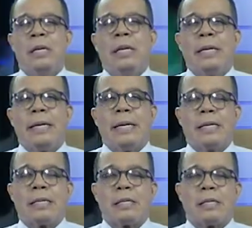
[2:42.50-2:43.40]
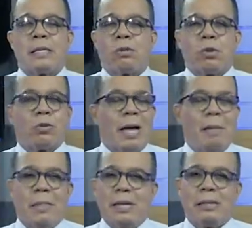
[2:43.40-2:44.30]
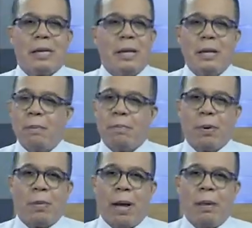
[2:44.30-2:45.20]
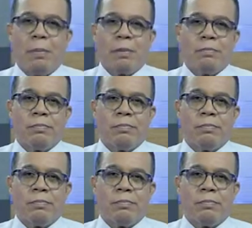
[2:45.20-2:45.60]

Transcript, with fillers: es totalmente improbable